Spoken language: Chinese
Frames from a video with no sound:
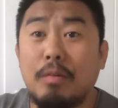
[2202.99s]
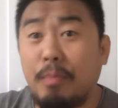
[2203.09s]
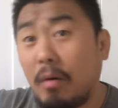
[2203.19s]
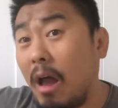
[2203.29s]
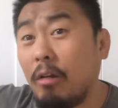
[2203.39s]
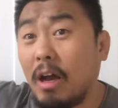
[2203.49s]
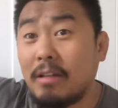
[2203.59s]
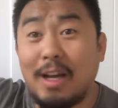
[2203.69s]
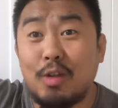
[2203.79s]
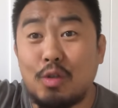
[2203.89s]
波波老
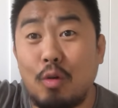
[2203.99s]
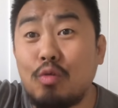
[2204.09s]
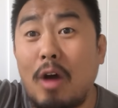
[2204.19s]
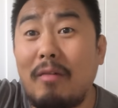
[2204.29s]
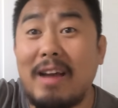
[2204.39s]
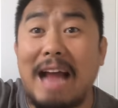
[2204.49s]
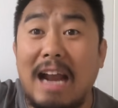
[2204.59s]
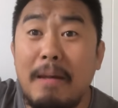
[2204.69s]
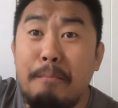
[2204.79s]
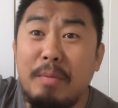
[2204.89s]
冷的，从窗外拿
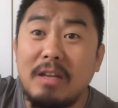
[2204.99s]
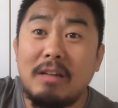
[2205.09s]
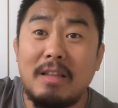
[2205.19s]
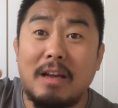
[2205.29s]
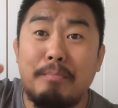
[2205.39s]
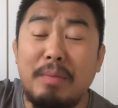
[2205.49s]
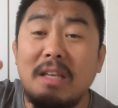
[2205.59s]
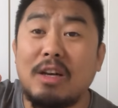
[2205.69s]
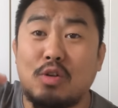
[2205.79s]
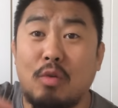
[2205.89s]
了冰镇的
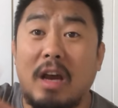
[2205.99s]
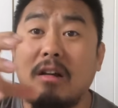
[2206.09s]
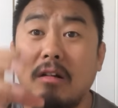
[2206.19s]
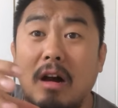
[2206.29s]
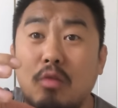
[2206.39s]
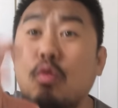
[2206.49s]
冰的水喝，